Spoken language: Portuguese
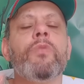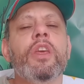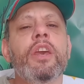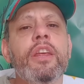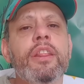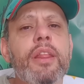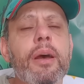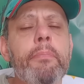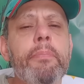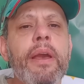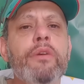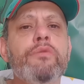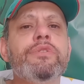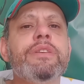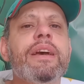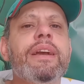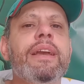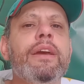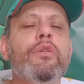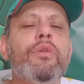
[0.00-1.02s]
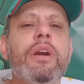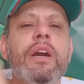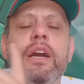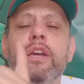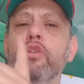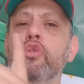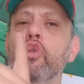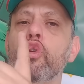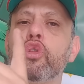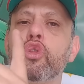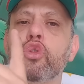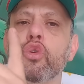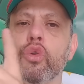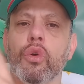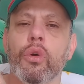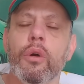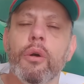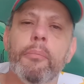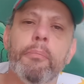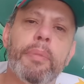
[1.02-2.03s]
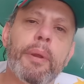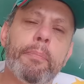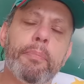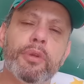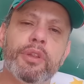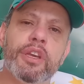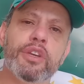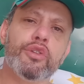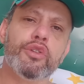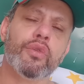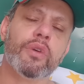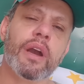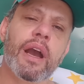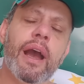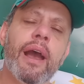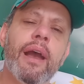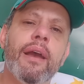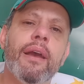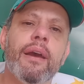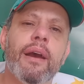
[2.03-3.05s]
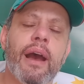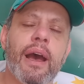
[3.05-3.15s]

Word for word: e também um zagueiro canhoto para poder jogar